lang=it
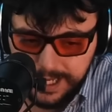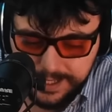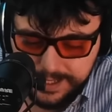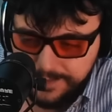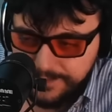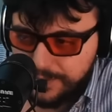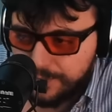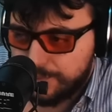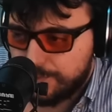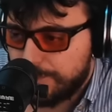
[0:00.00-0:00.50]
ed
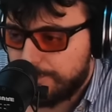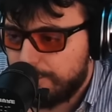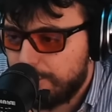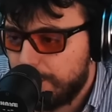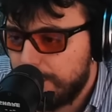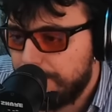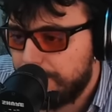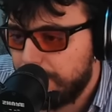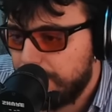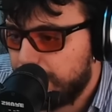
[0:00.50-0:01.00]
è venuto
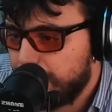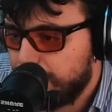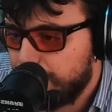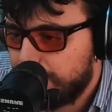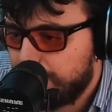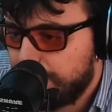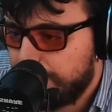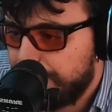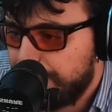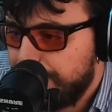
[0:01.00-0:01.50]
fuori poi
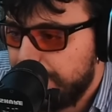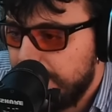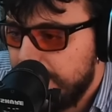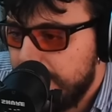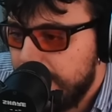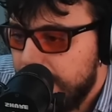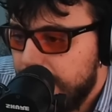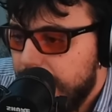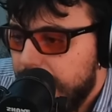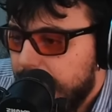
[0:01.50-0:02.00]
tutto.
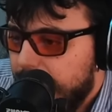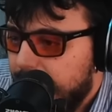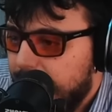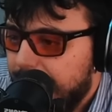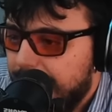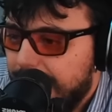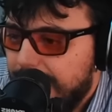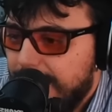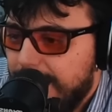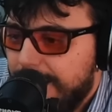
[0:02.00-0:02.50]

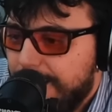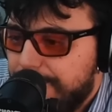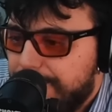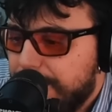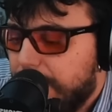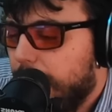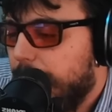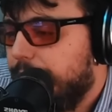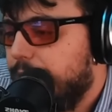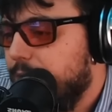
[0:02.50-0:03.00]
Eh, però